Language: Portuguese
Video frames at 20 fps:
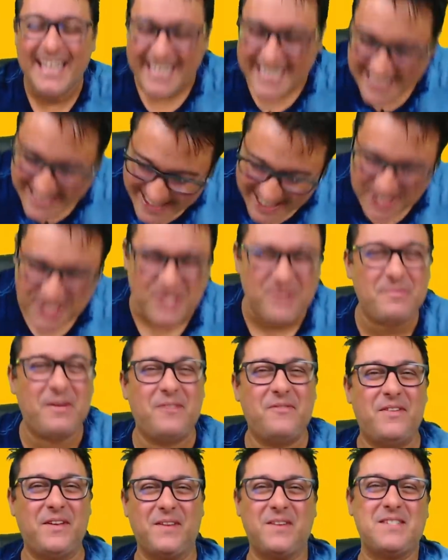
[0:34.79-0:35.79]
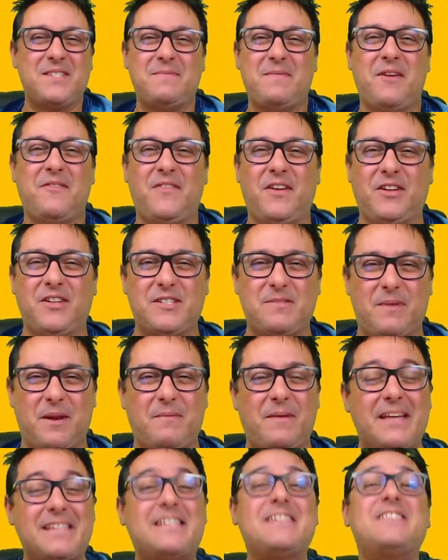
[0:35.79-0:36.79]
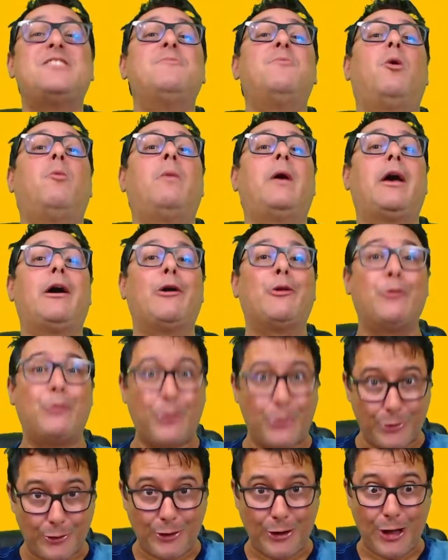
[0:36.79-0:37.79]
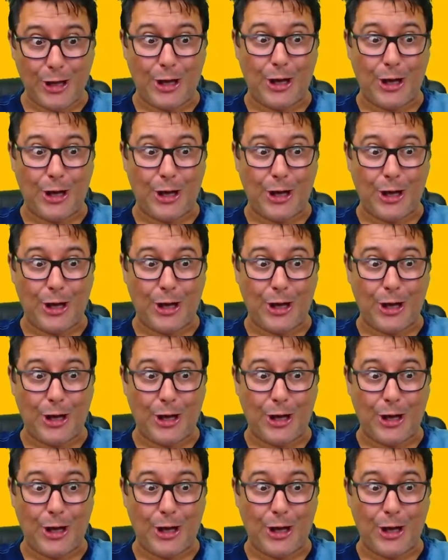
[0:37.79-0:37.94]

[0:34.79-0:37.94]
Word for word: Sejam bem-vindos e bem-vindas para mais esse momento